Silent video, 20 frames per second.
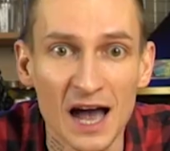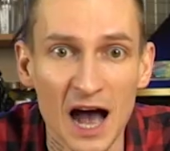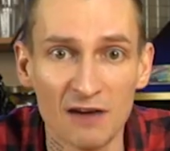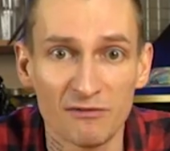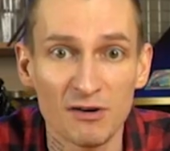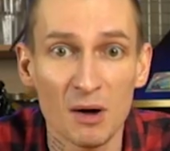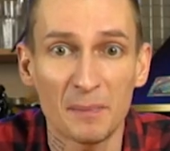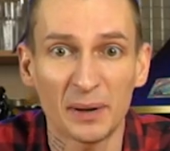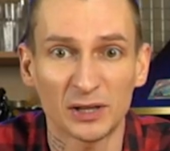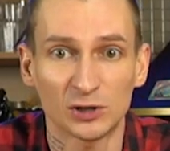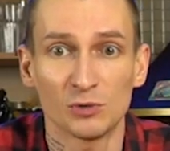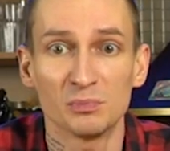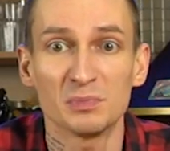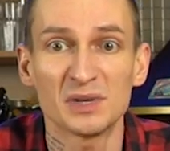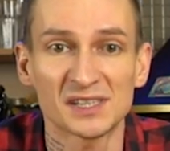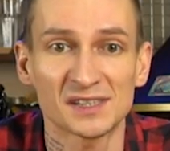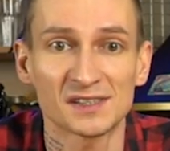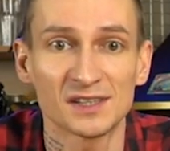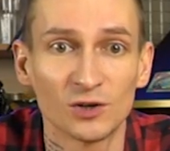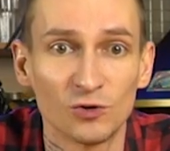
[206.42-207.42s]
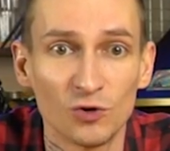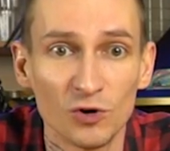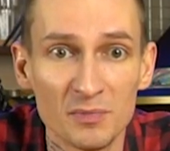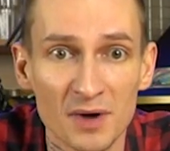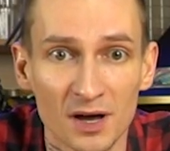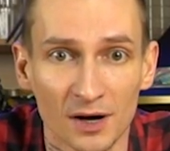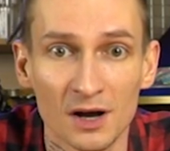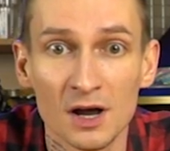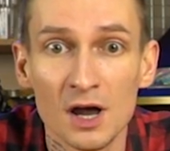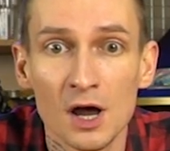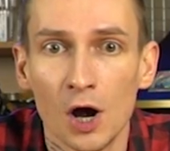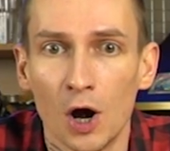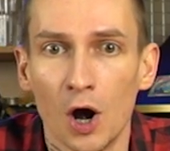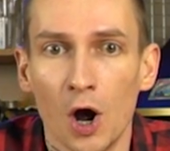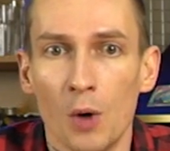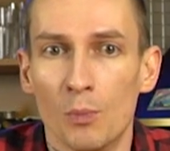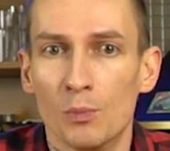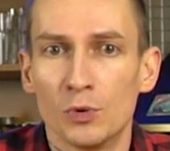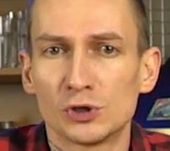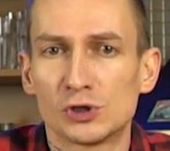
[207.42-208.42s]
А вам потом местный губер,
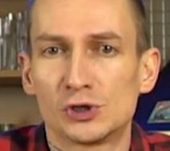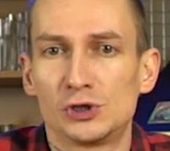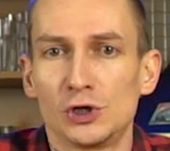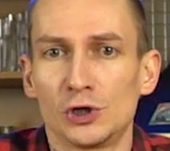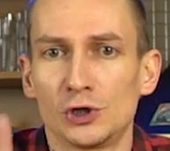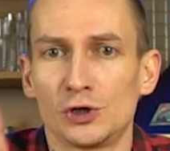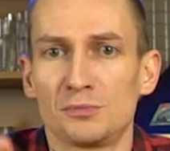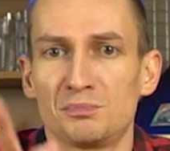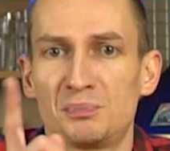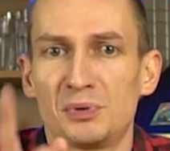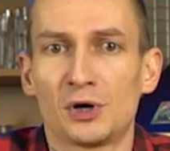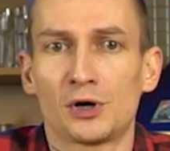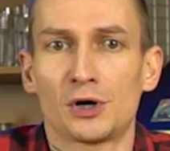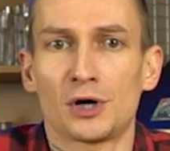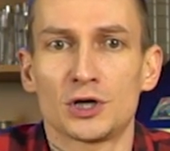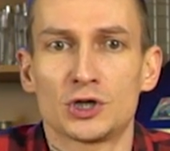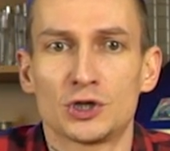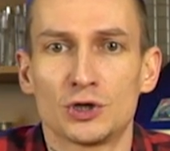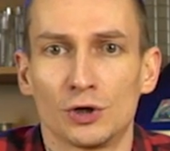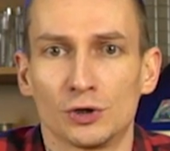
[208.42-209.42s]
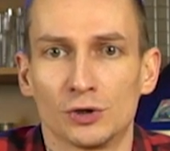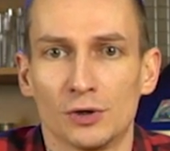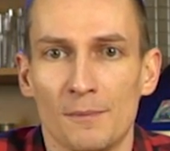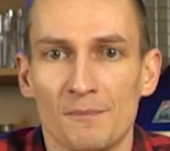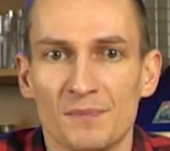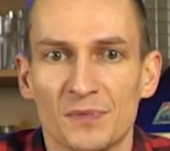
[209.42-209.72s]
мы сделаем перерасчет.